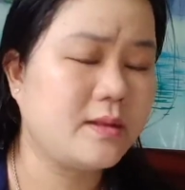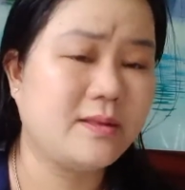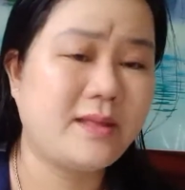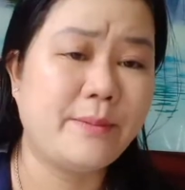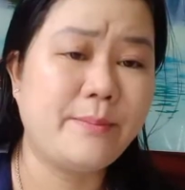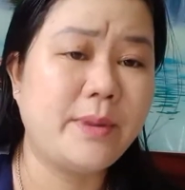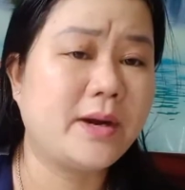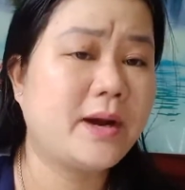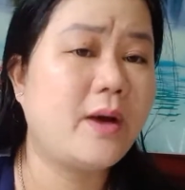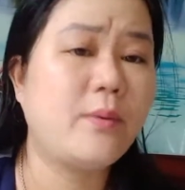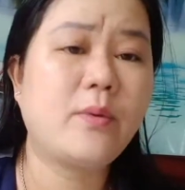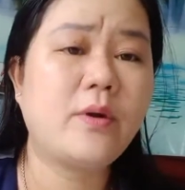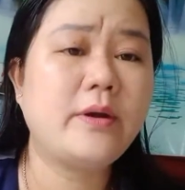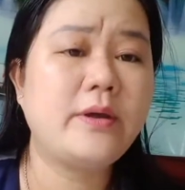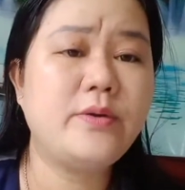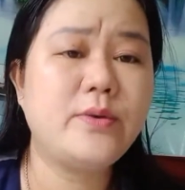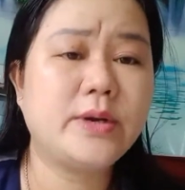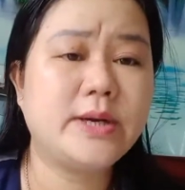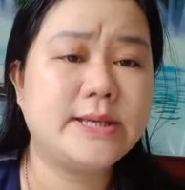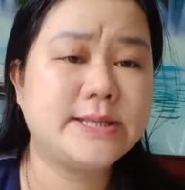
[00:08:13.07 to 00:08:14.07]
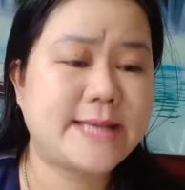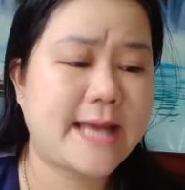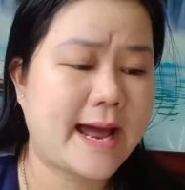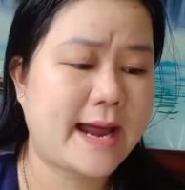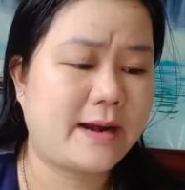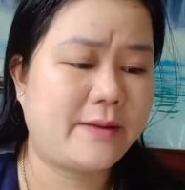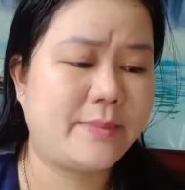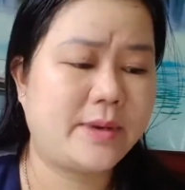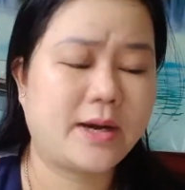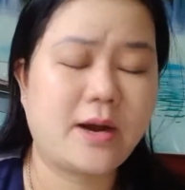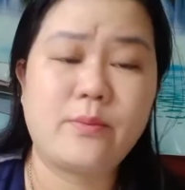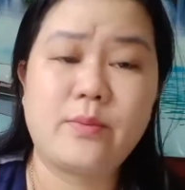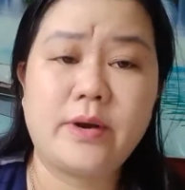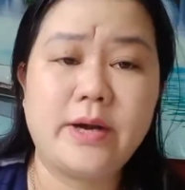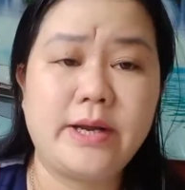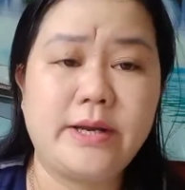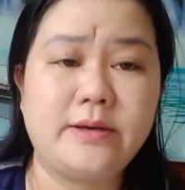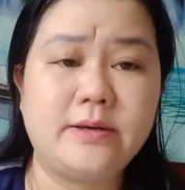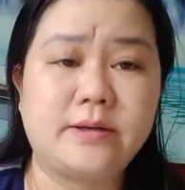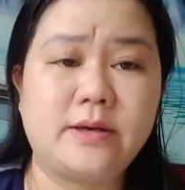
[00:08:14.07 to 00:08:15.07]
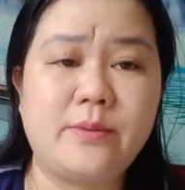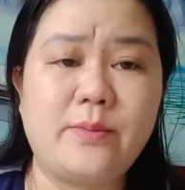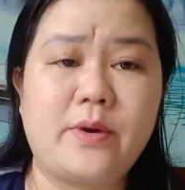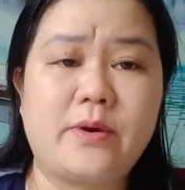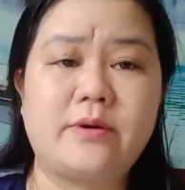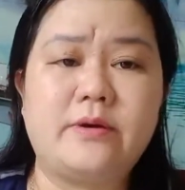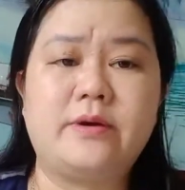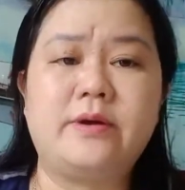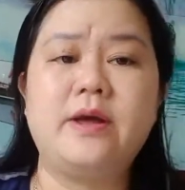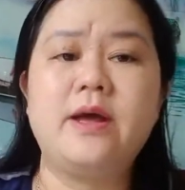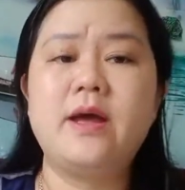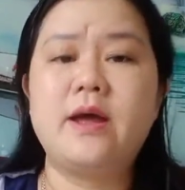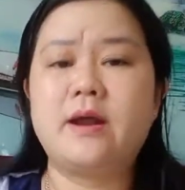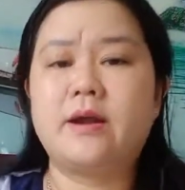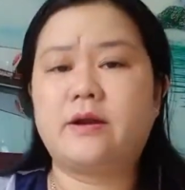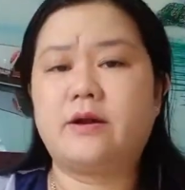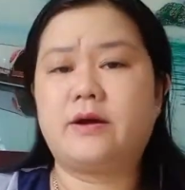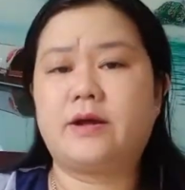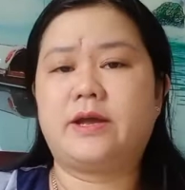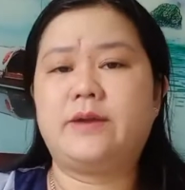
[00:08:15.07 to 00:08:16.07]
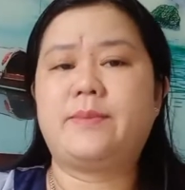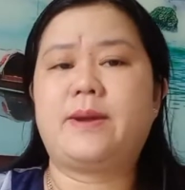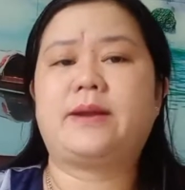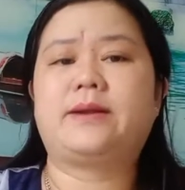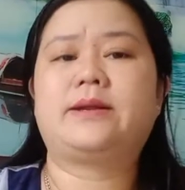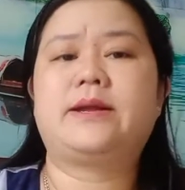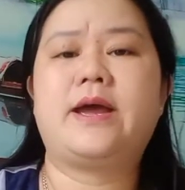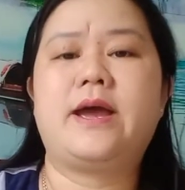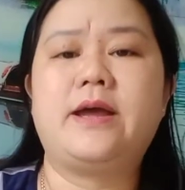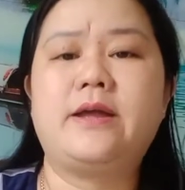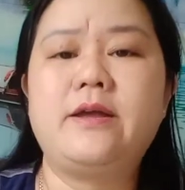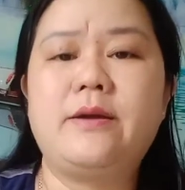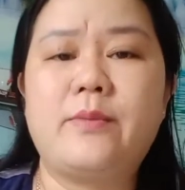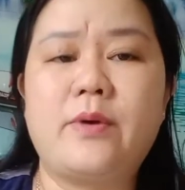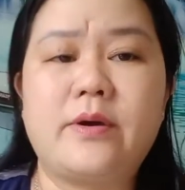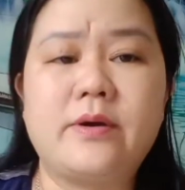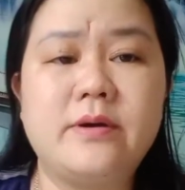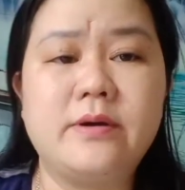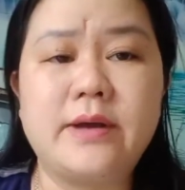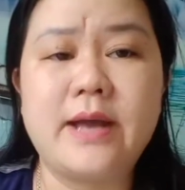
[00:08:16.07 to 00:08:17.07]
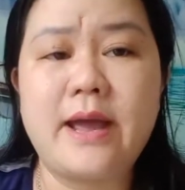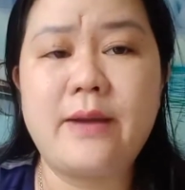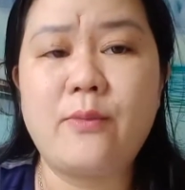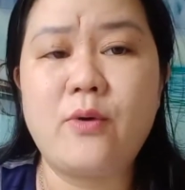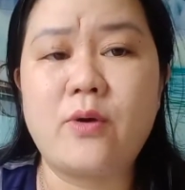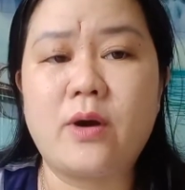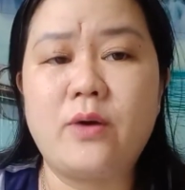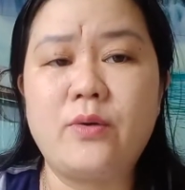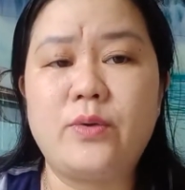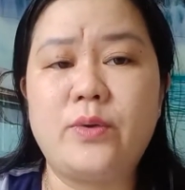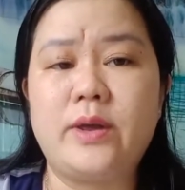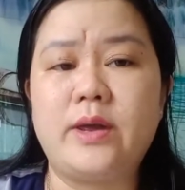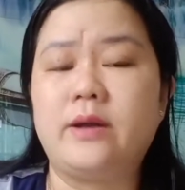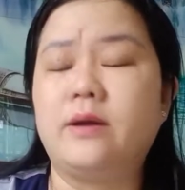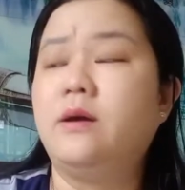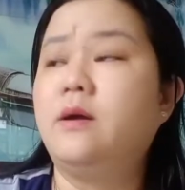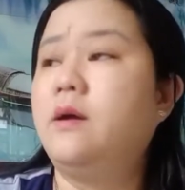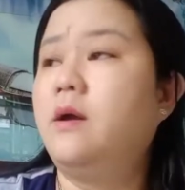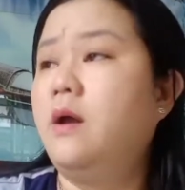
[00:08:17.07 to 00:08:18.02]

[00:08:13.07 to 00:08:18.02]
là mình không có duyên đi xa là mình không có đi được đó mọi người rồi Kim Anh kể cho mọi người nghe một câu chuyện